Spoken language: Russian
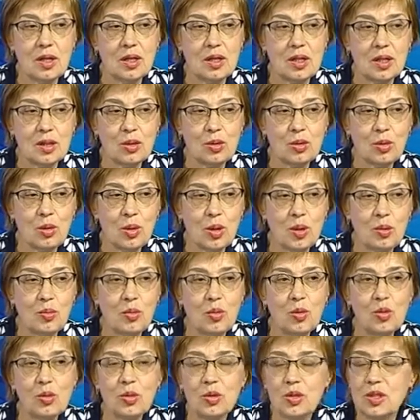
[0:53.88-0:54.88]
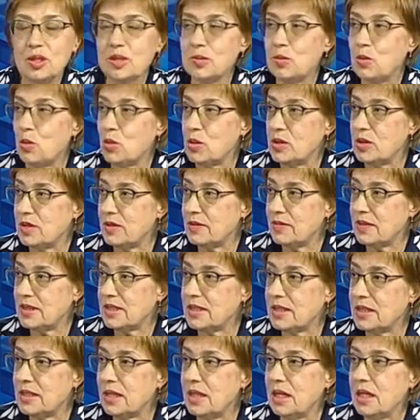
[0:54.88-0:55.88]
которые могут
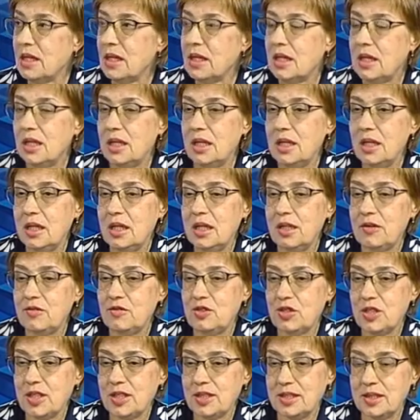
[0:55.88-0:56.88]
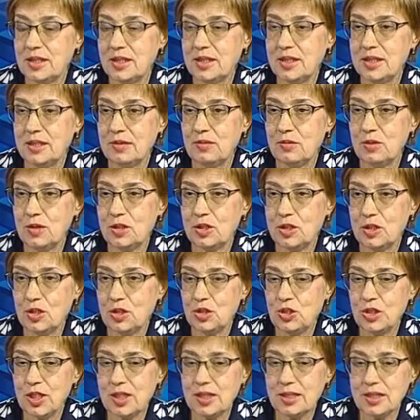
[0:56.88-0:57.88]
использоваться и в частности, вот
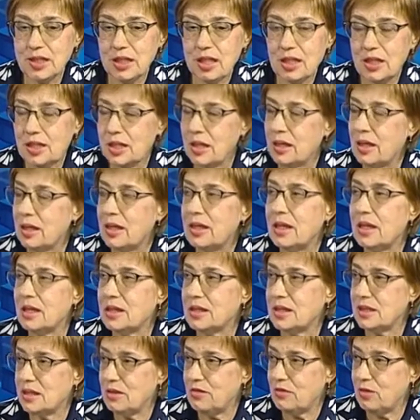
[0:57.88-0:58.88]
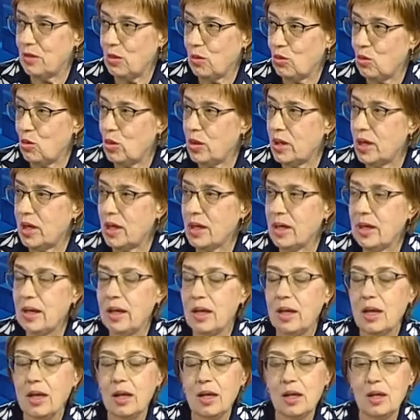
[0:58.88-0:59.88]
сейчас эта редакция
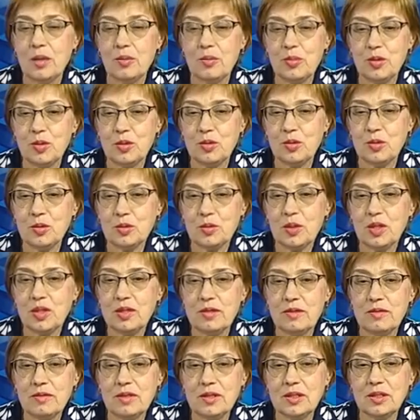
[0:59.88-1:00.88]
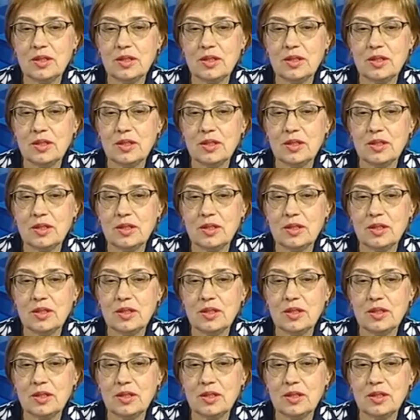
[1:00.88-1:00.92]
формуляра предусматривает